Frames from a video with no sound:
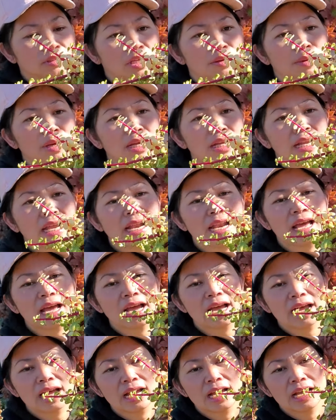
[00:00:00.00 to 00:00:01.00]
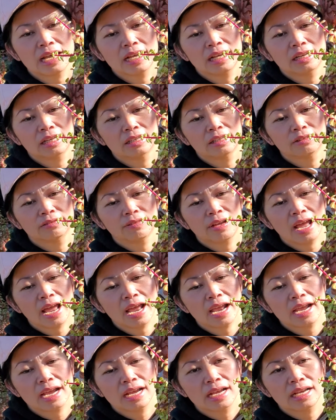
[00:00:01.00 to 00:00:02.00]
nhưng mà cái này là
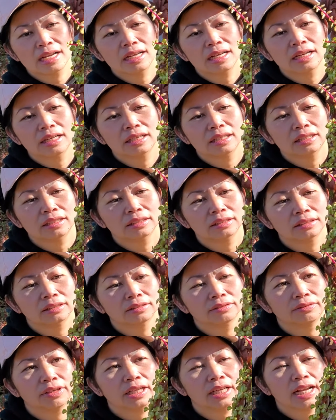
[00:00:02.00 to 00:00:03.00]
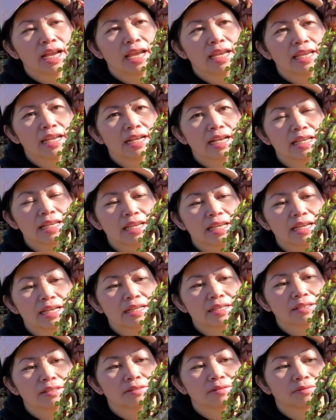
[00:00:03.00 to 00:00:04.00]
va variegae nha cả
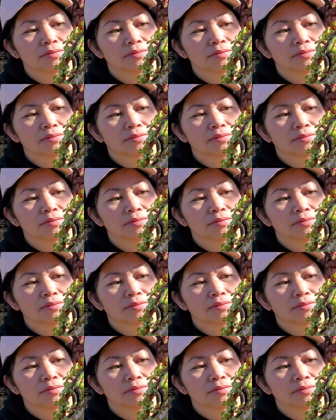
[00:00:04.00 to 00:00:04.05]
nhà